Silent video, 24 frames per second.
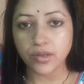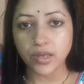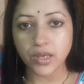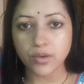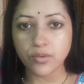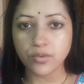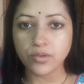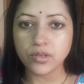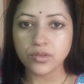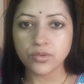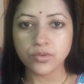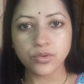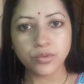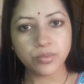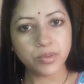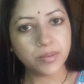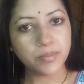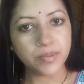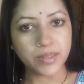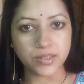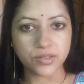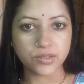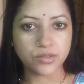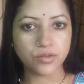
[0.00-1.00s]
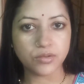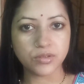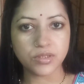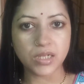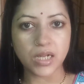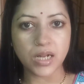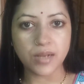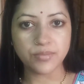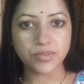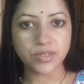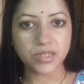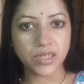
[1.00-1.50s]
এই কদিন খুবই ব্যস্ত
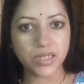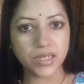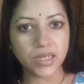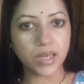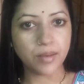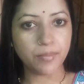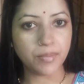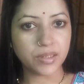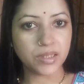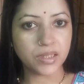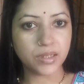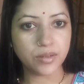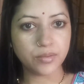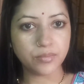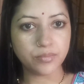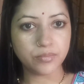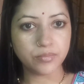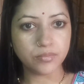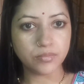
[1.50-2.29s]
ছিলাম সেই আমাদের